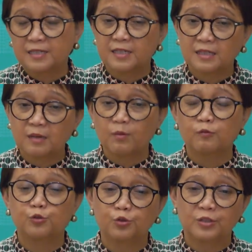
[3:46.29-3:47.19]
serta
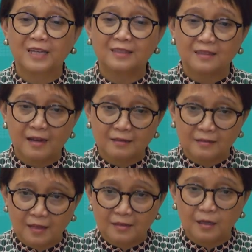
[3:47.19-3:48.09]
mewujudkan
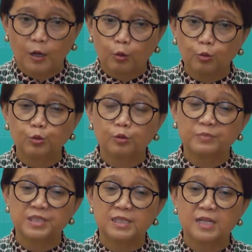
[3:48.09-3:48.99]
traktat untuk
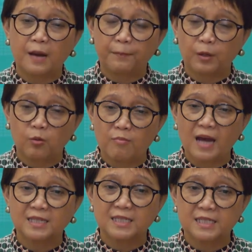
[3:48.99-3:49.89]
mencegah
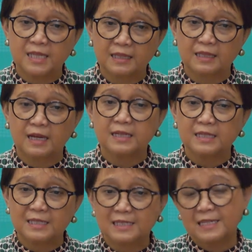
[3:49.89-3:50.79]
perlombaan senjata
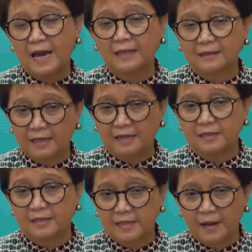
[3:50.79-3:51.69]
di
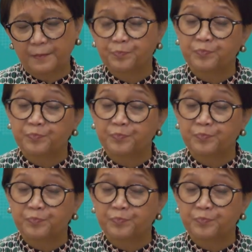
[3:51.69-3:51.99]
antariksa.